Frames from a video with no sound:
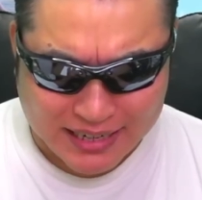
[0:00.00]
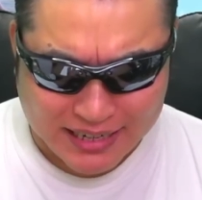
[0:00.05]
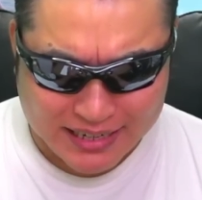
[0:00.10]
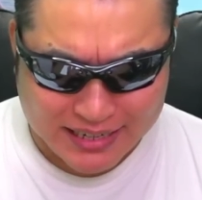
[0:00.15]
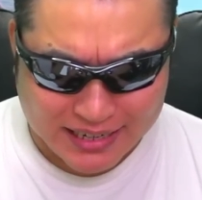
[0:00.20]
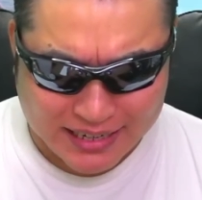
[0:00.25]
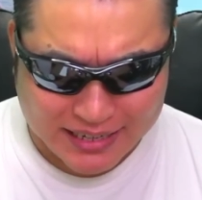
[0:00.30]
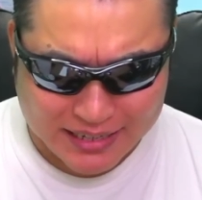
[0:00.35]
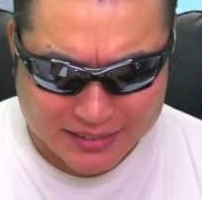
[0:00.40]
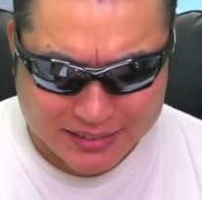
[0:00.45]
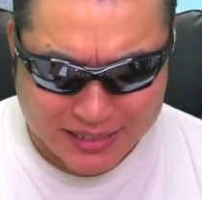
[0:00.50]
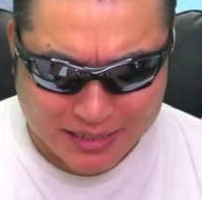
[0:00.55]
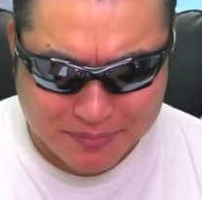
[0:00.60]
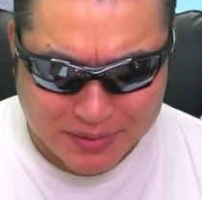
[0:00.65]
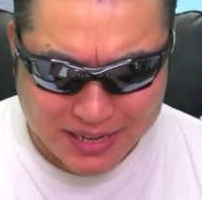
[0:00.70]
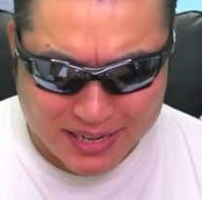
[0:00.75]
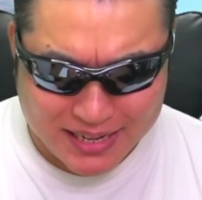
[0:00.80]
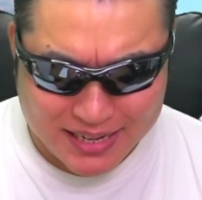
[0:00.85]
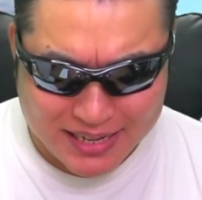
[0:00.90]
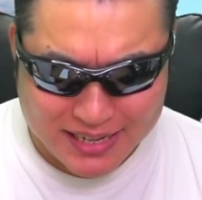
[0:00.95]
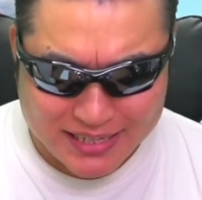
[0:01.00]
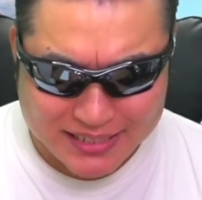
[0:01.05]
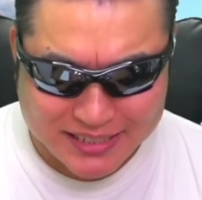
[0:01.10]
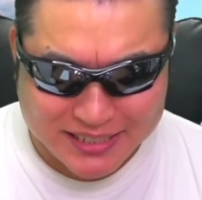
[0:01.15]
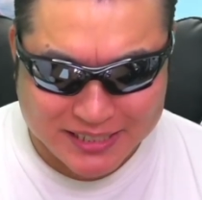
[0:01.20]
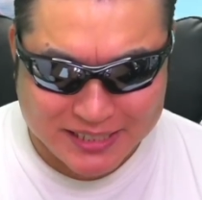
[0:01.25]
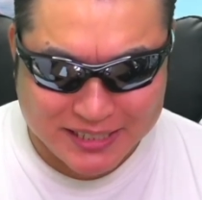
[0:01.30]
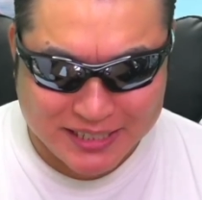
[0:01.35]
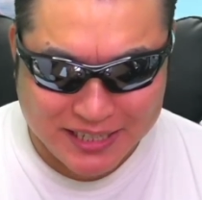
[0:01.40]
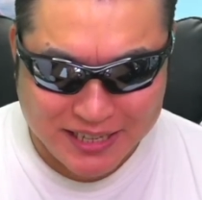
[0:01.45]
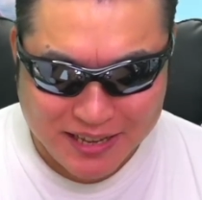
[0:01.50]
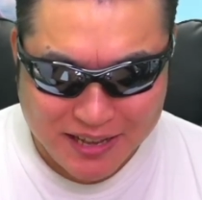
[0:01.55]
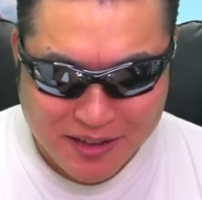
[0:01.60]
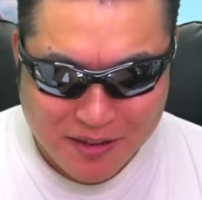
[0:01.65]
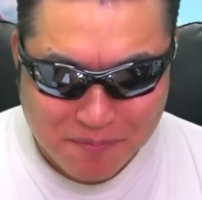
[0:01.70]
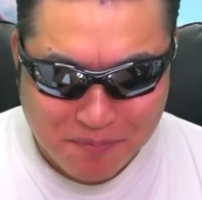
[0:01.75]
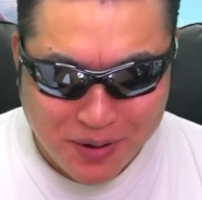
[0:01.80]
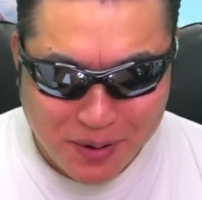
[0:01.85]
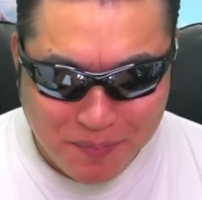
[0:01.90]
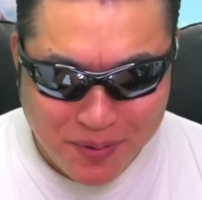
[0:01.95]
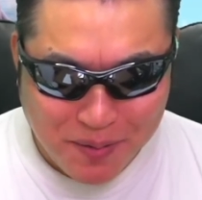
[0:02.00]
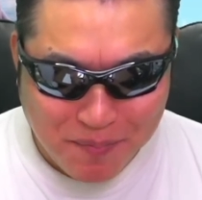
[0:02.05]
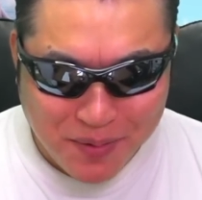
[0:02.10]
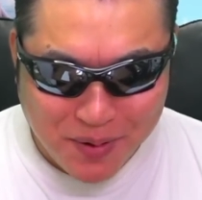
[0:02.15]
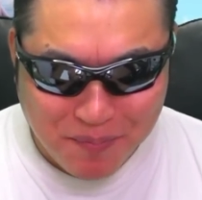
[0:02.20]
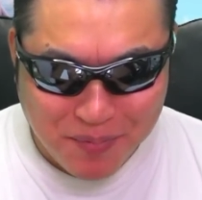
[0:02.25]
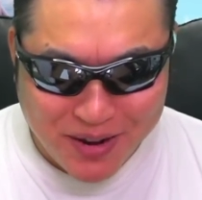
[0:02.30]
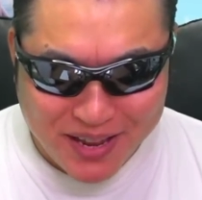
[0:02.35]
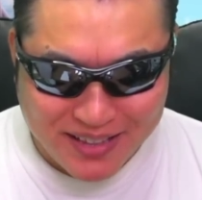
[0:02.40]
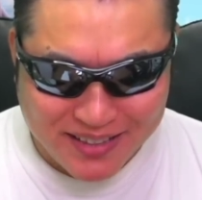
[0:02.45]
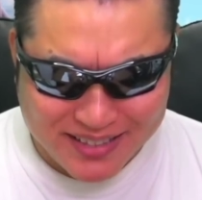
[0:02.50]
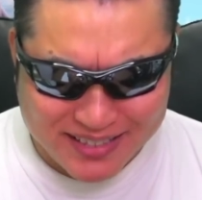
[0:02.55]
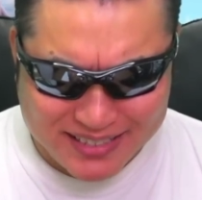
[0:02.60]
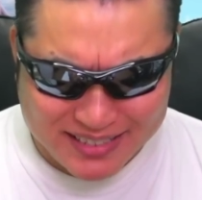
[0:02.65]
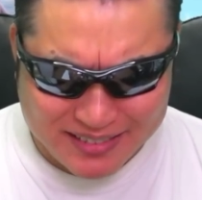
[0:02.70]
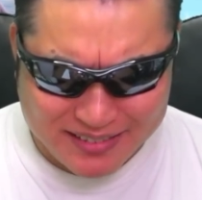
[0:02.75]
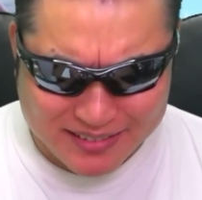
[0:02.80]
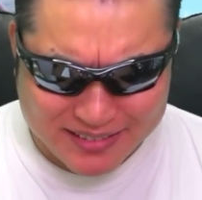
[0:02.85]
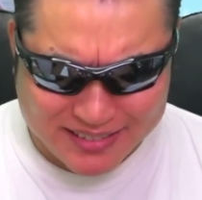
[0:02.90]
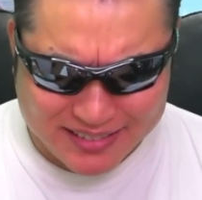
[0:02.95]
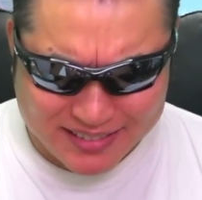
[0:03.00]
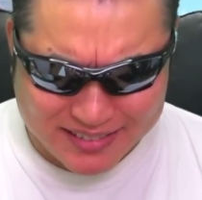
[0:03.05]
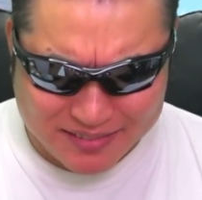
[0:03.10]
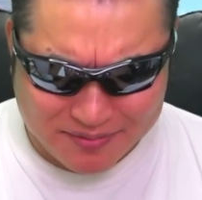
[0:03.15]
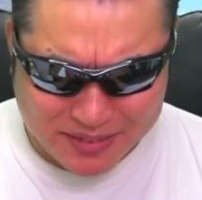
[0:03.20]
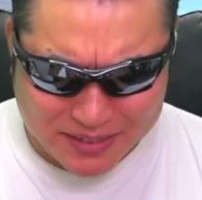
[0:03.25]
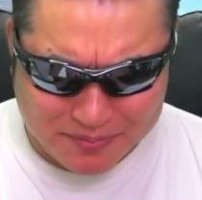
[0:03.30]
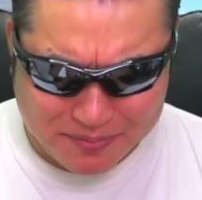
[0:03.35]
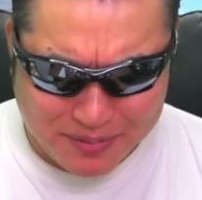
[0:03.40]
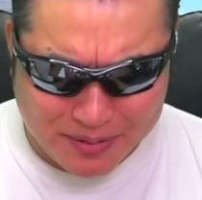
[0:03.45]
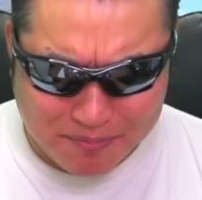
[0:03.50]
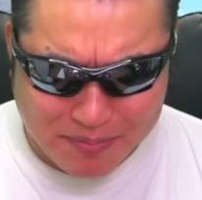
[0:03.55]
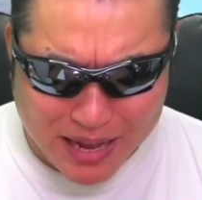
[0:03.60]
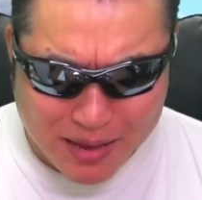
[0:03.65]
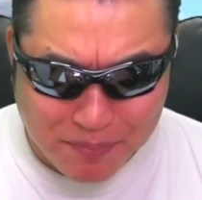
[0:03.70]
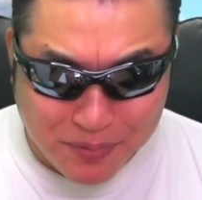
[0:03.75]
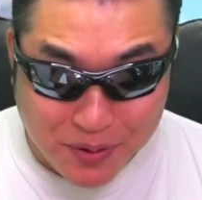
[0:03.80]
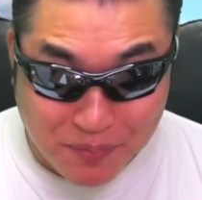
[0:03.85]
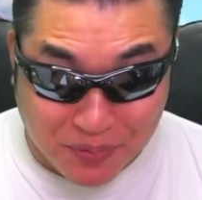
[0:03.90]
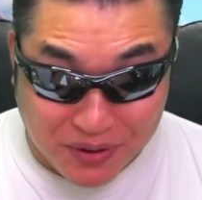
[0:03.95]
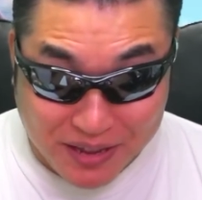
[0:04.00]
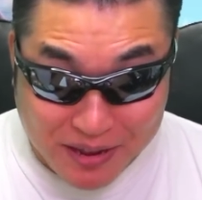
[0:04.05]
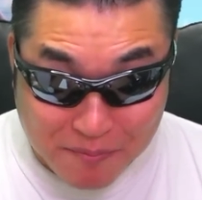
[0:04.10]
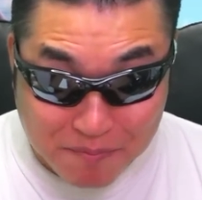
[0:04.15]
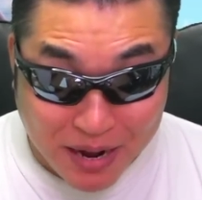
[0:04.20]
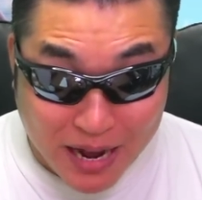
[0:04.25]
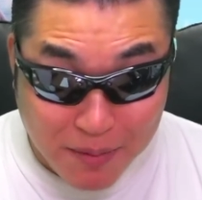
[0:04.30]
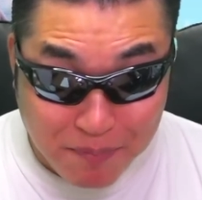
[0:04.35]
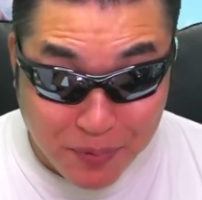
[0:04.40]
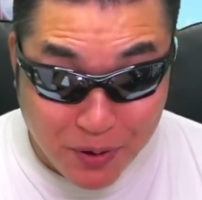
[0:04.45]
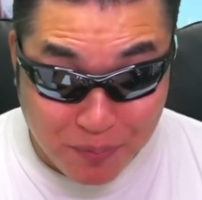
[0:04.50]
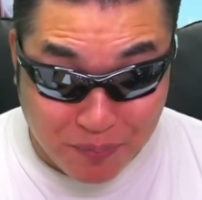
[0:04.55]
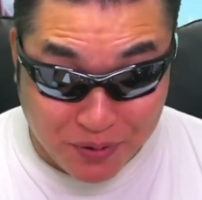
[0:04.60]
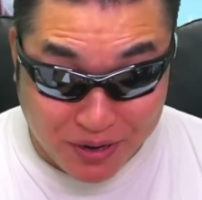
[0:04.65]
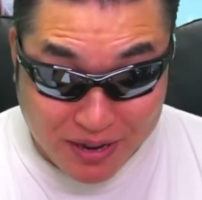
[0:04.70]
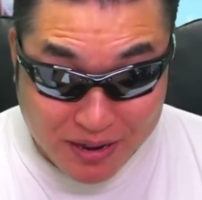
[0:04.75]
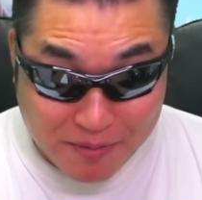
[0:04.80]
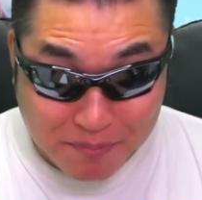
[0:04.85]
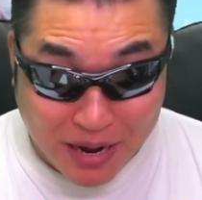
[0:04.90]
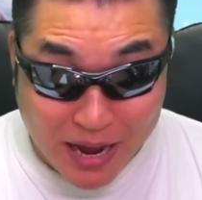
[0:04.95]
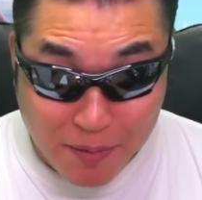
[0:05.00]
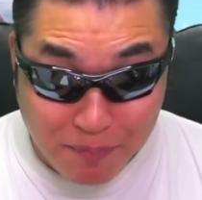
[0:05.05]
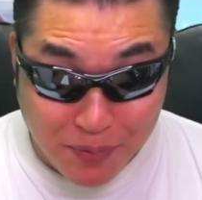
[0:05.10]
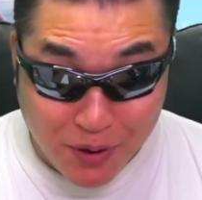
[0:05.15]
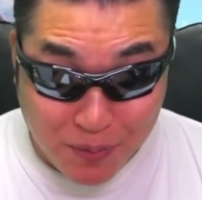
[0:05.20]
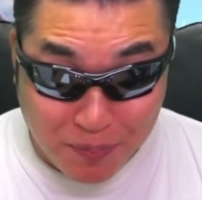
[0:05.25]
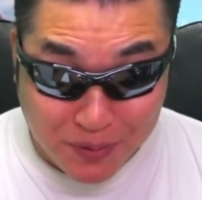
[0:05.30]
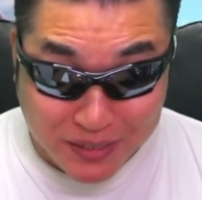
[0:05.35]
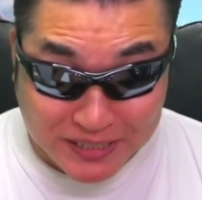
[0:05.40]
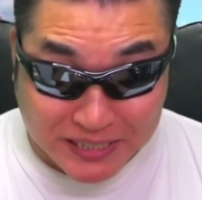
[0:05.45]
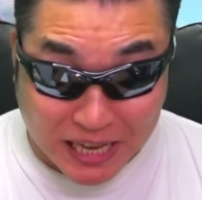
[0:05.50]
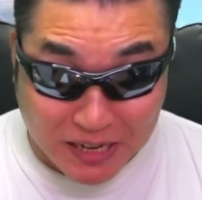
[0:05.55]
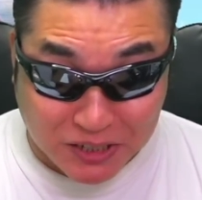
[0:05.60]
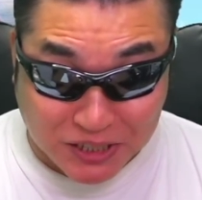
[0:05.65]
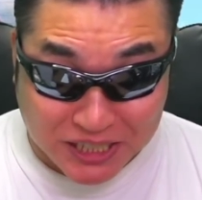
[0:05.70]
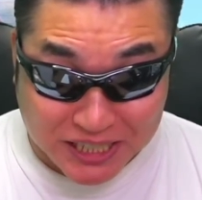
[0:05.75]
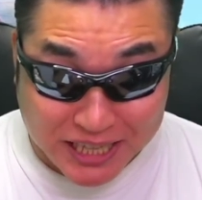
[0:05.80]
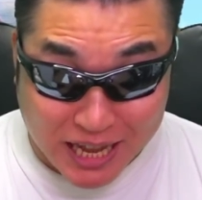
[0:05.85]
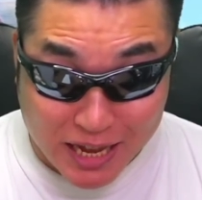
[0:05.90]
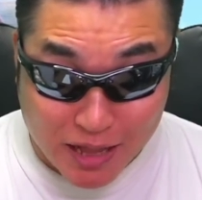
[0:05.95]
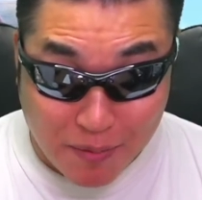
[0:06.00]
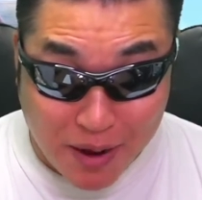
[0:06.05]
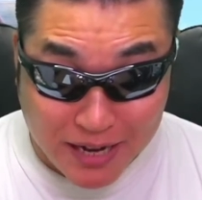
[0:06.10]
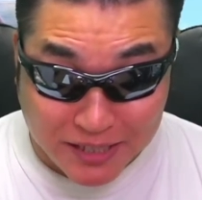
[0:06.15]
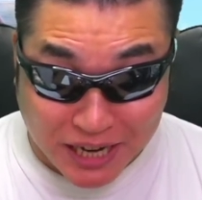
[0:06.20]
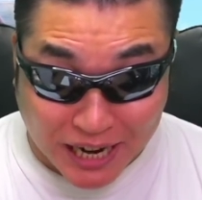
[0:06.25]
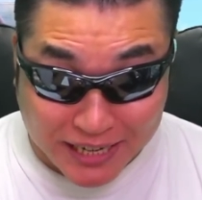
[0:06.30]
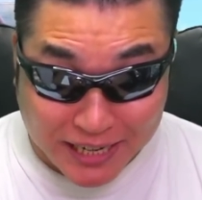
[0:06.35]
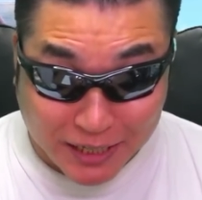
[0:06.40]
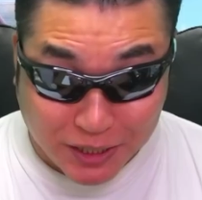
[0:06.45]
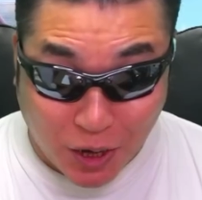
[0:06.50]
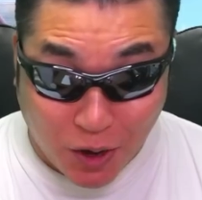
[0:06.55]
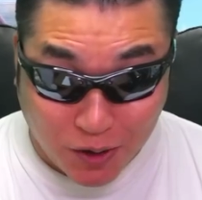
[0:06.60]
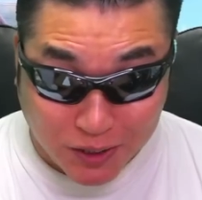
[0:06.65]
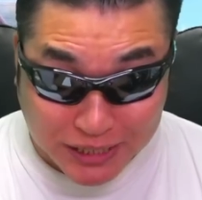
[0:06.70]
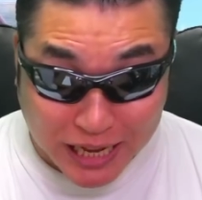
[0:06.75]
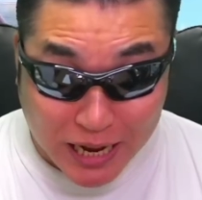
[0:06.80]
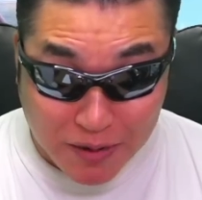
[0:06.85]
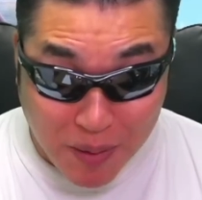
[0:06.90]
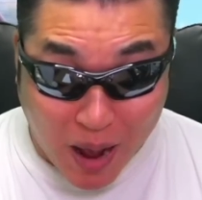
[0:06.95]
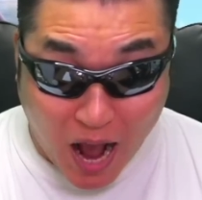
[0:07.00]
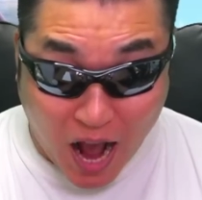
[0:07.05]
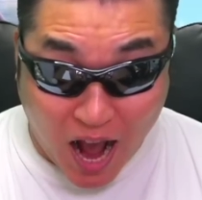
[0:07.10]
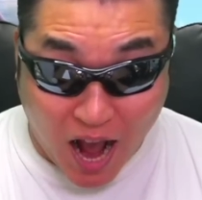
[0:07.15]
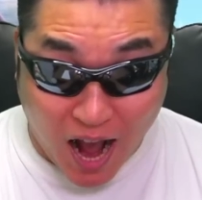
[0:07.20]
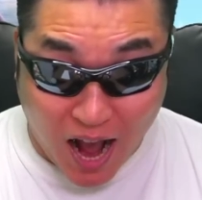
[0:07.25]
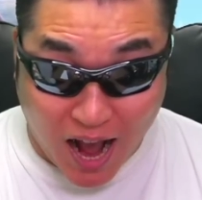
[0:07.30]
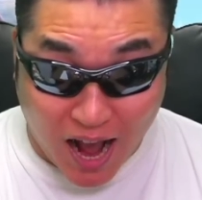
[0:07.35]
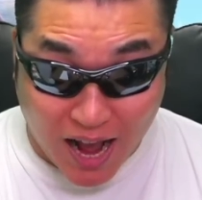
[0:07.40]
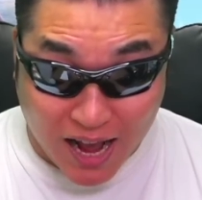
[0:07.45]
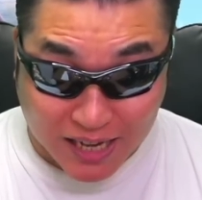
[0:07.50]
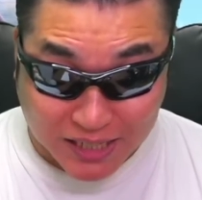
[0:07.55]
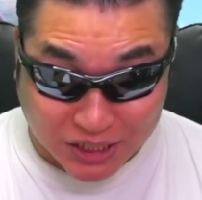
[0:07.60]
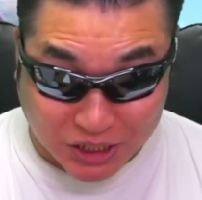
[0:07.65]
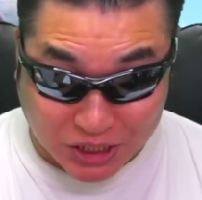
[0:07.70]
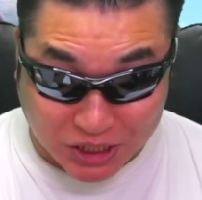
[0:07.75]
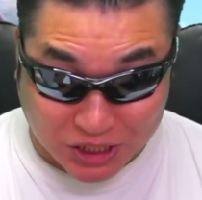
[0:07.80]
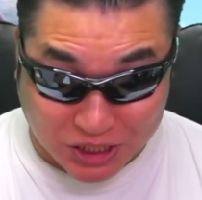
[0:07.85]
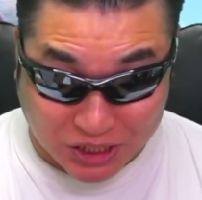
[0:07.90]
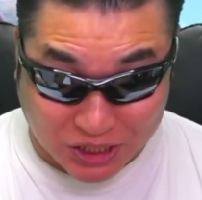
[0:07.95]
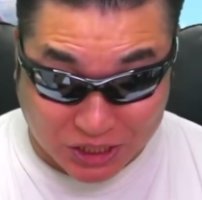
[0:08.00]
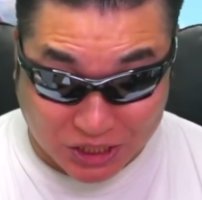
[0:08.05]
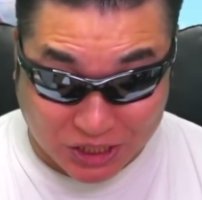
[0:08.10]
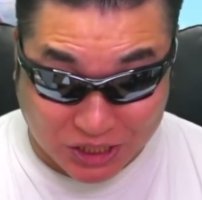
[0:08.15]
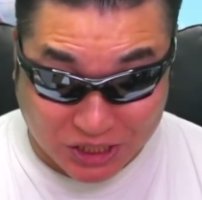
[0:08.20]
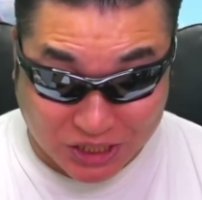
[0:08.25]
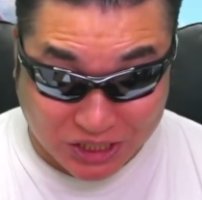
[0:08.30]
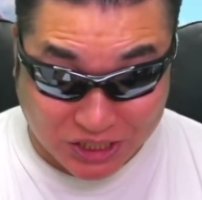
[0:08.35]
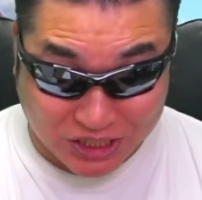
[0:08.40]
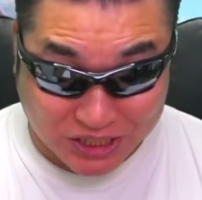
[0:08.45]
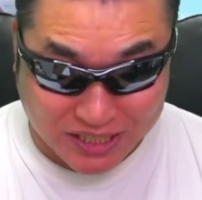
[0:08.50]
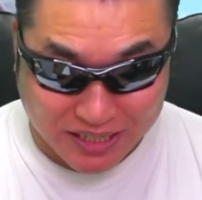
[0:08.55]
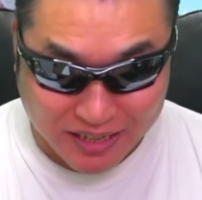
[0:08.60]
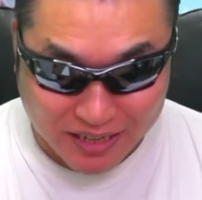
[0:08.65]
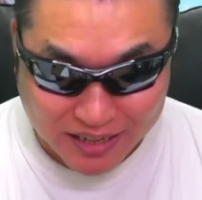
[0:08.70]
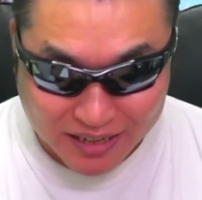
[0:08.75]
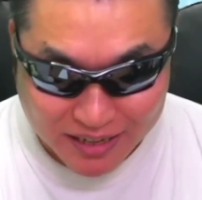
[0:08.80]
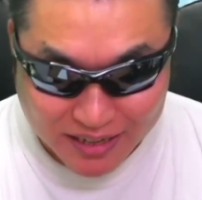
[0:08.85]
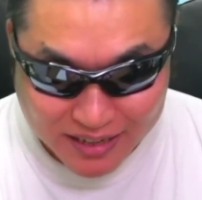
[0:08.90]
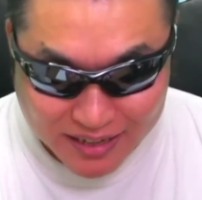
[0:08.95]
はい、ありがとうございますプリプリプリプリマイプリプリマイプリプリマイプリプリセクシーダイナマイトありがとうございます